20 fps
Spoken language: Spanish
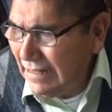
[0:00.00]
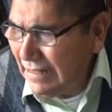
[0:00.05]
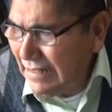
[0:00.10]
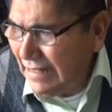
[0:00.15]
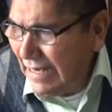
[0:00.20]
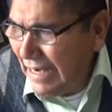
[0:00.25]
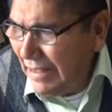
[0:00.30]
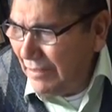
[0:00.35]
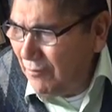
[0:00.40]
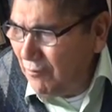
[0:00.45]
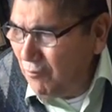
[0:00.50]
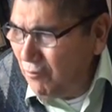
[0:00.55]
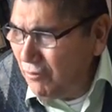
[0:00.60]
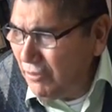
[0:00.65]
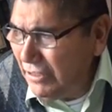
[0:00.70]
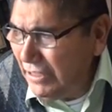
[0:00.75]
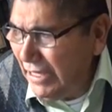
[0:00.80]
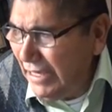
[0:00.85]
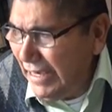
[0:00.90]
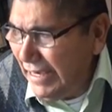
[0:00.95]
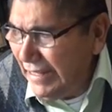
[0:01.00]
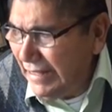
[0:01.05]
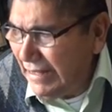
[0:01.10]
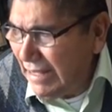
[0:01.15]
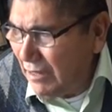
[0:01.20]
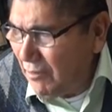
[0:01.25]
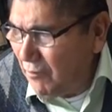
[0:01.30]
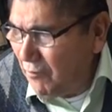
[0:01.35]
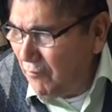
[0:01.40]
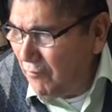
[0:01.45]
traduce
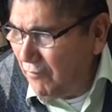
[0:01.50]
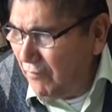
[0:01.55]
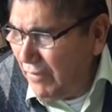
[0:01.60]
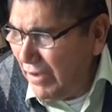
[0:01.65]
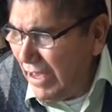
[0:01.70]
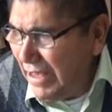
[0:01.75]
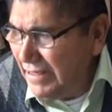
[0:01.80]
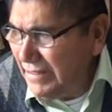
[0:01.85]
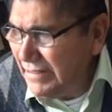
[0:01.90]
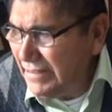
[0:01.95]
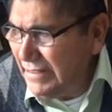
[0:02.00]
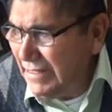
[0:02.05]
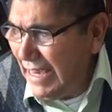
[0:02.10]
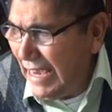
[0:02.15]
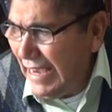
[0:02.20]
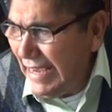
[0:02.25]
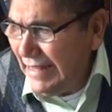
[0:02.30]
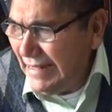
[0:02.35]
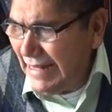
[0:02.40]
esta confianza